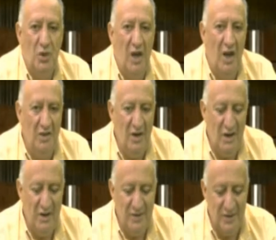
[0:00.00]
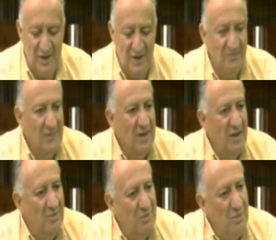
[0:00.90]
que es la inteligencia.
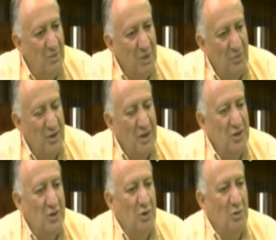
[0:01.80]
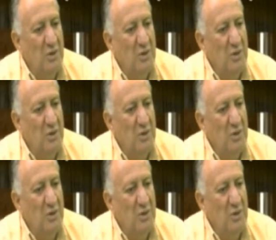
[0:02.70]
Bienvenido, Fernandito. ¿Qué